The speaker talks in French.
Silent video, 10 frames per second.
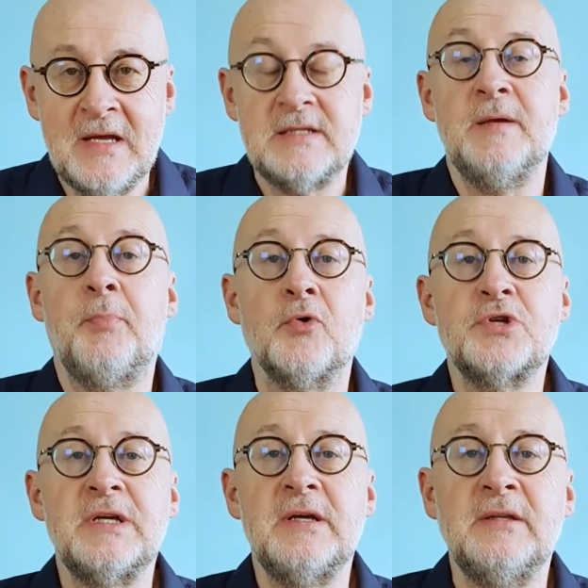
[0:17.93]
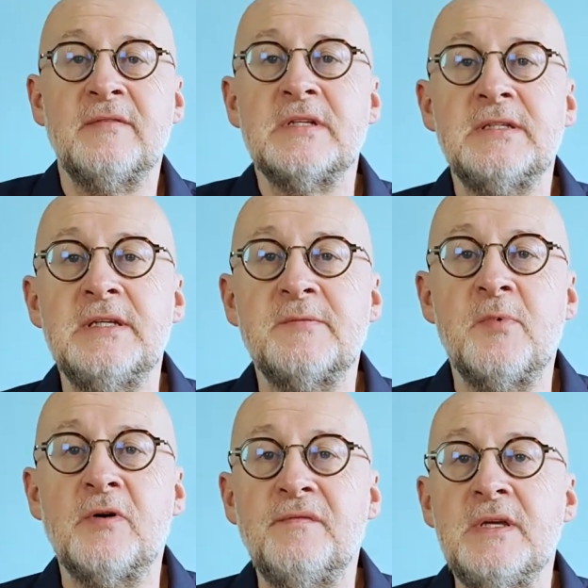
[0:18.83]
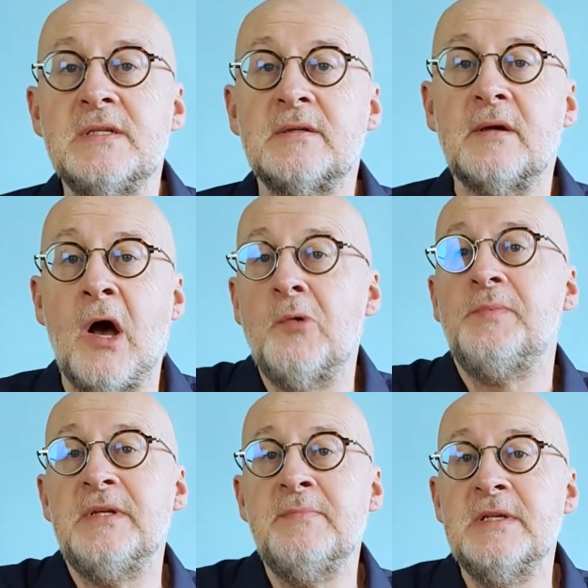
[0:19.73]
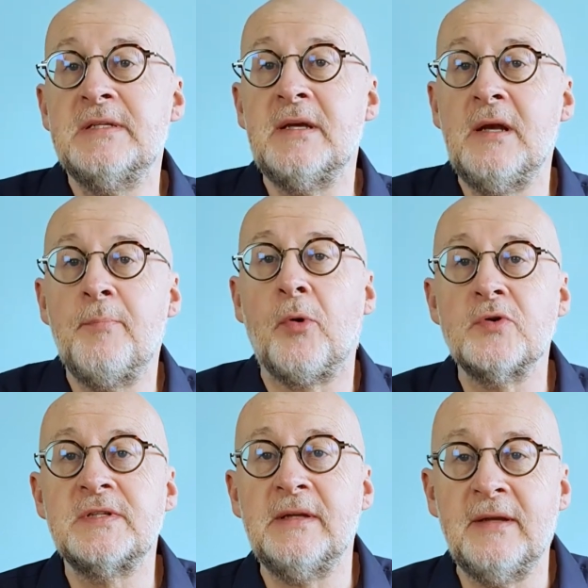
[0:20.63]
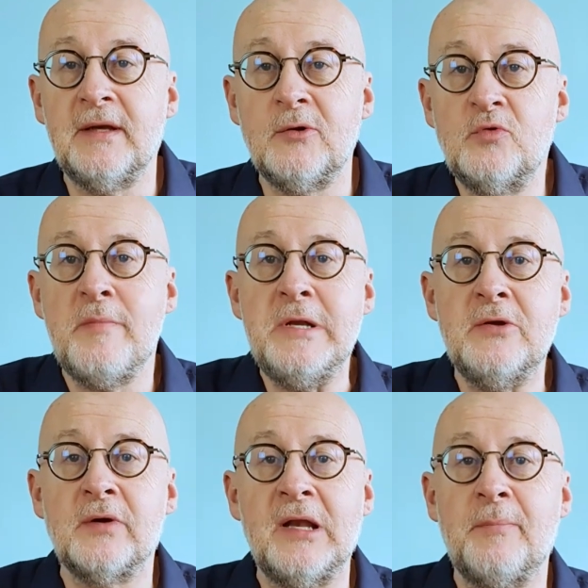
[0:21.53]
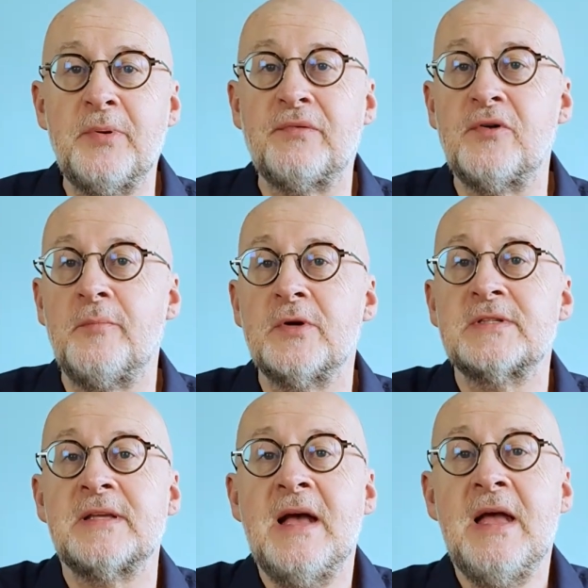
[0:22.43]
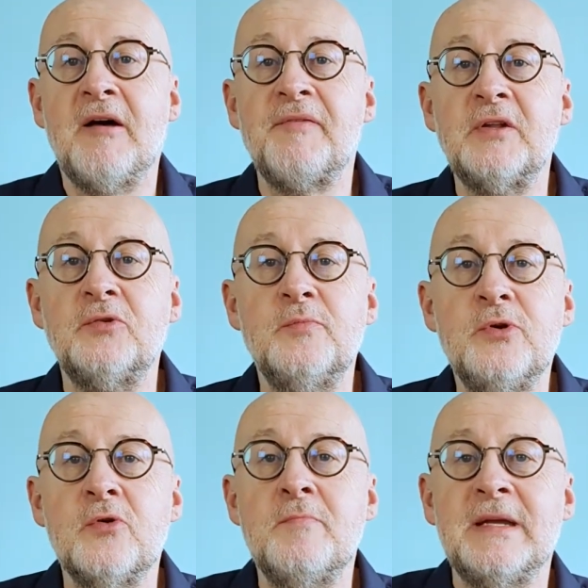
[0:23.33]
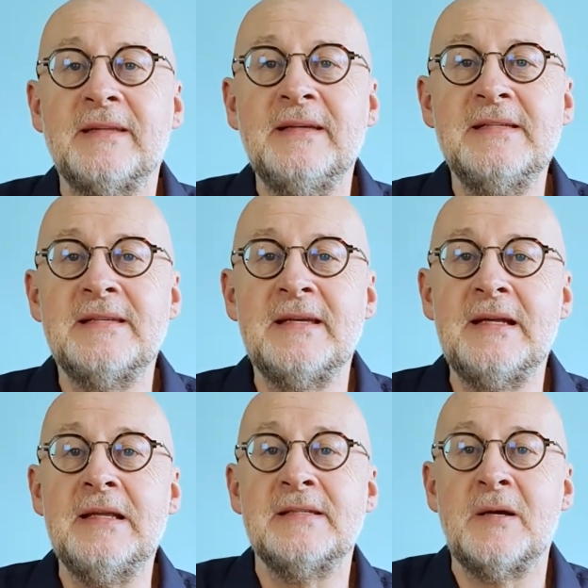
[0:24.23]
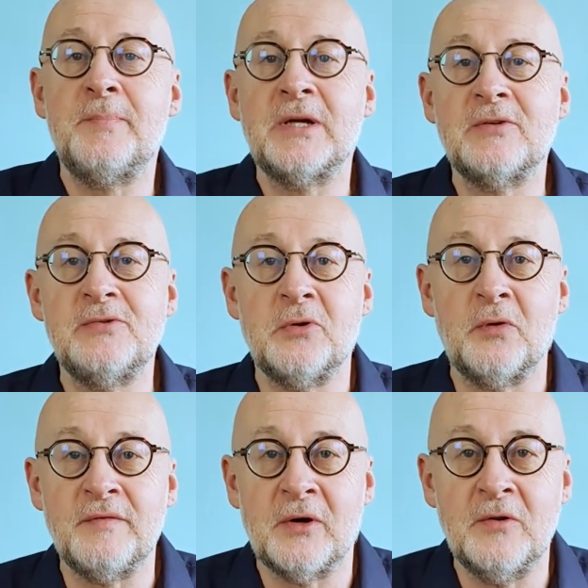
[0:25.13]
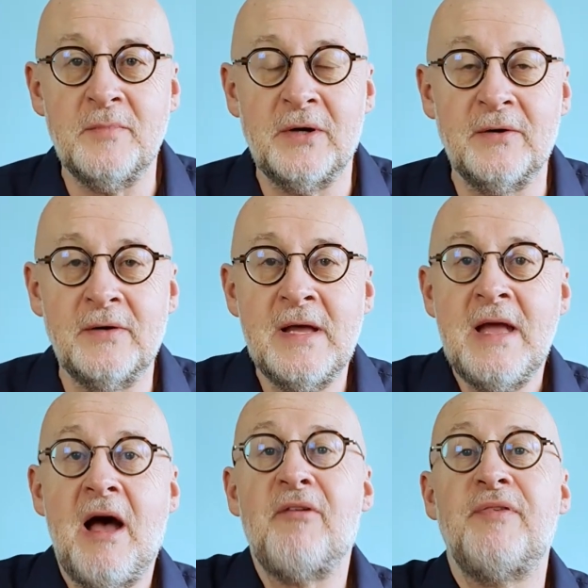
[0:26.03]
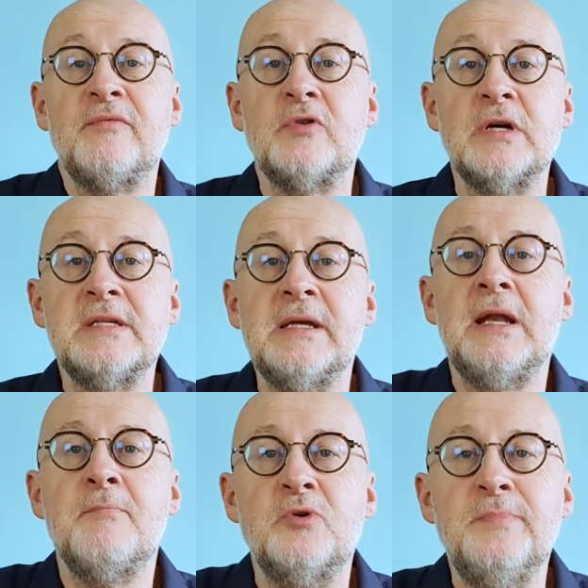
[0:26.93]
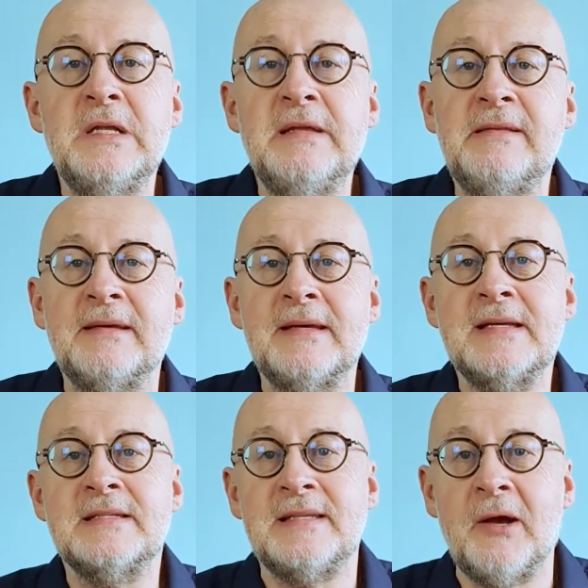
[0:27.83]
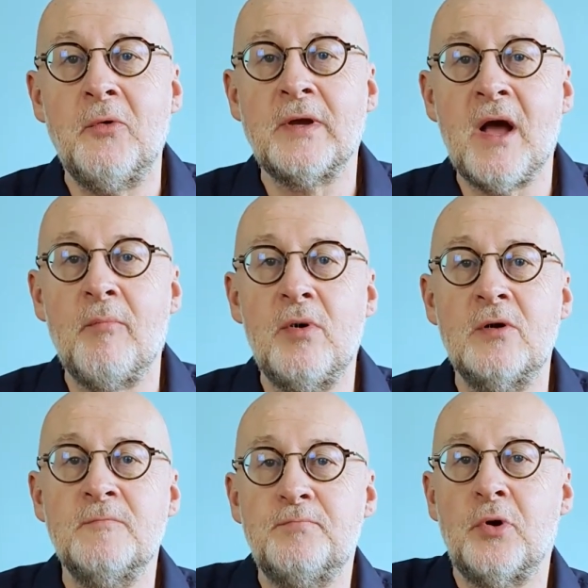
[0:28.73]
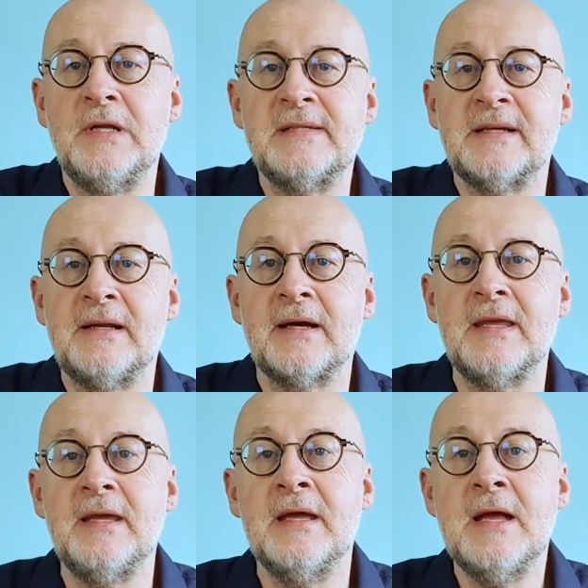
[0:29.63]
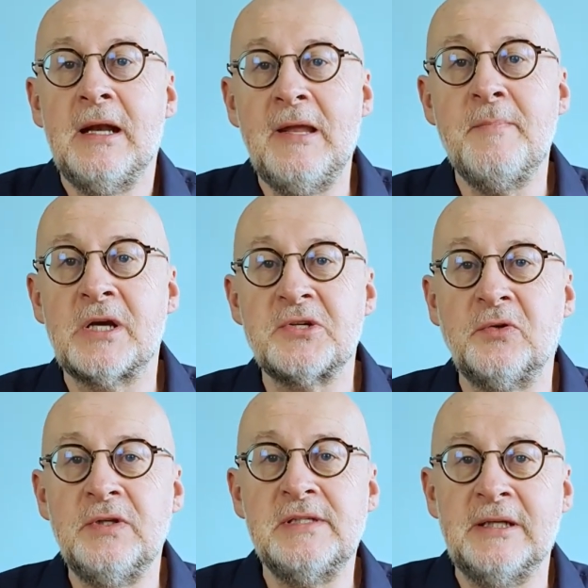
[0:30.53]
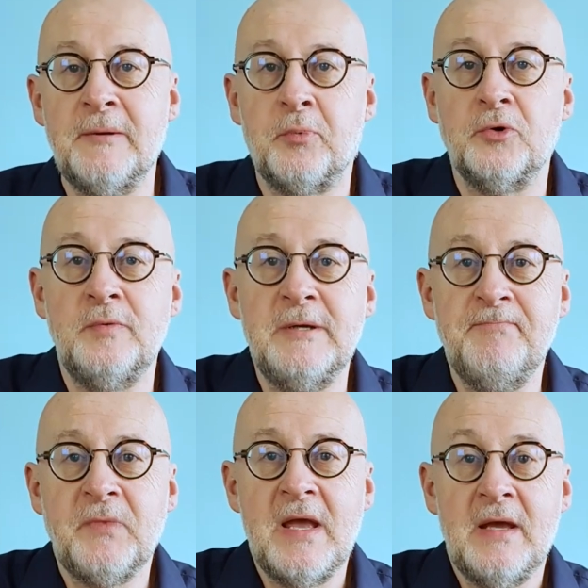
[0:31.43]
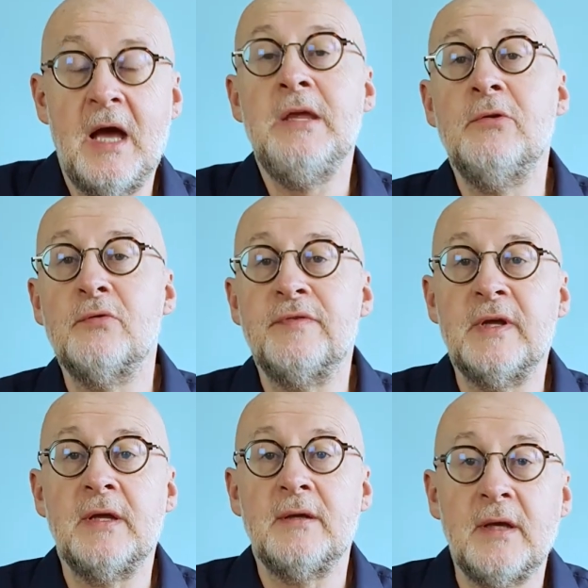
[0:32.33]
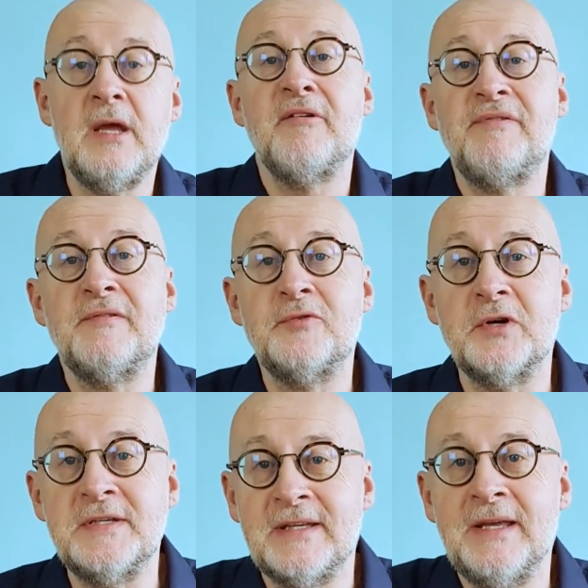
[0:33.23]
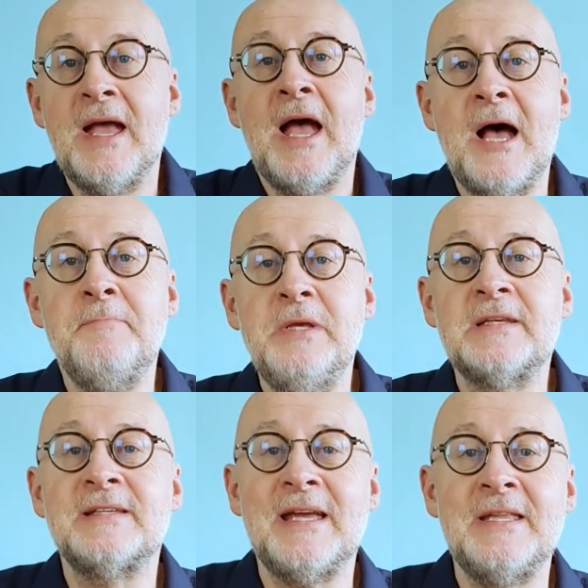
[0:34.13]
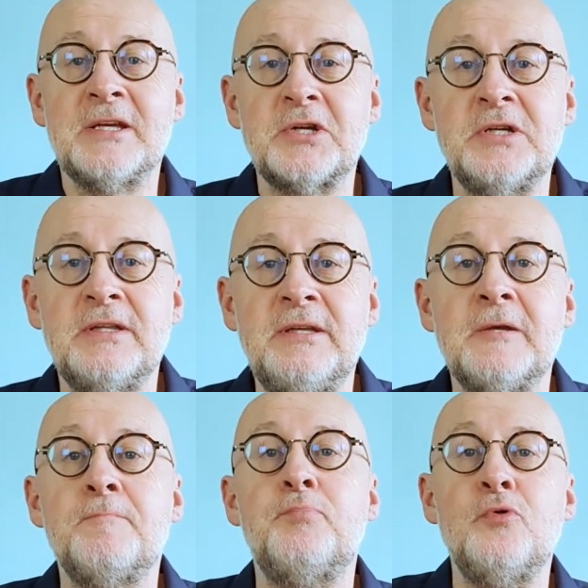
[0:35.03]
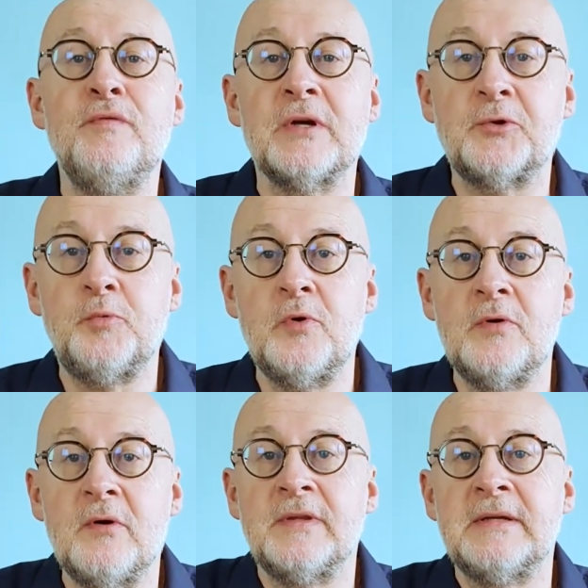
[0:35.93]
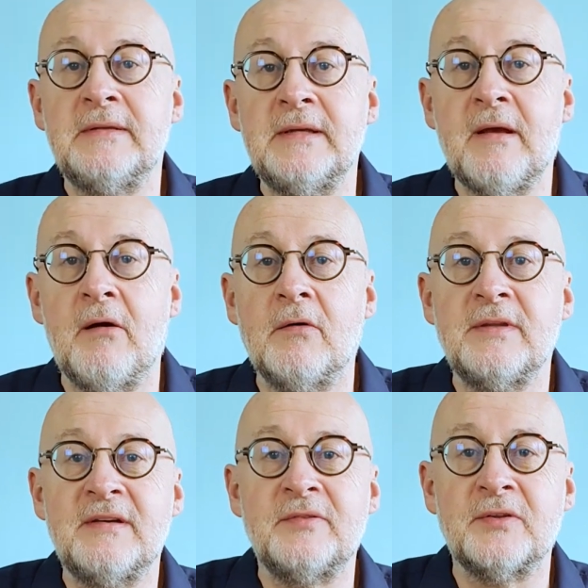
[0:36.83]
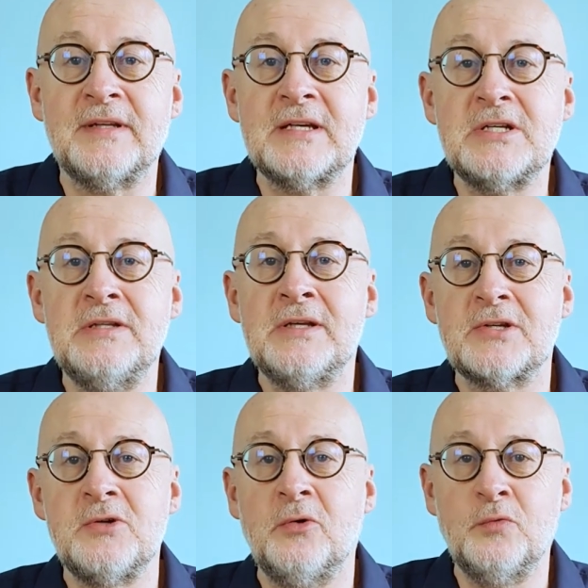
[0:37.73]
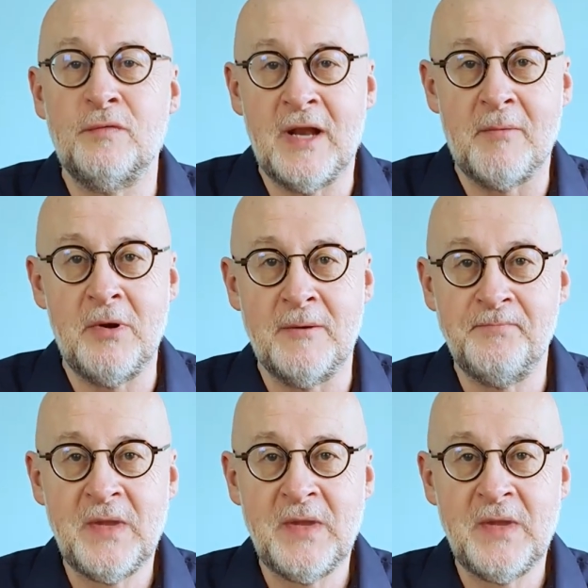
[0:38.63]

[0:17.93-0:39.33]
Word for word: Ces projets d'investissement visent à optimiser les procédés ou améliorer la performance afin de mieux maîtriser les impacts sur l'environnement, à favoriser la mobilité zéro carbone pour les salariés, les marchandises et les produits, à innover et à favoriser un mix énergétique plus vertueux en intégrant davantage d'énergie renouvelable.